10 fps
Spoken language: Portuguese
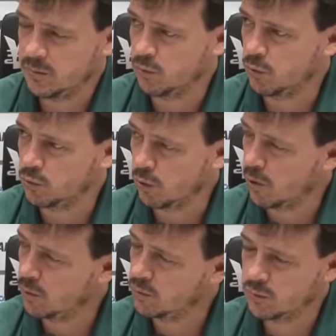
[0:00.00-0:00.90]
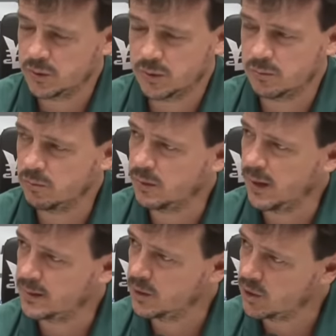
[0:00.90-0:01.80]
São dois jogos com
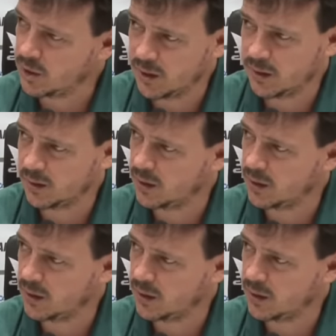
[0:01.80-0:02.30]
casa cheia,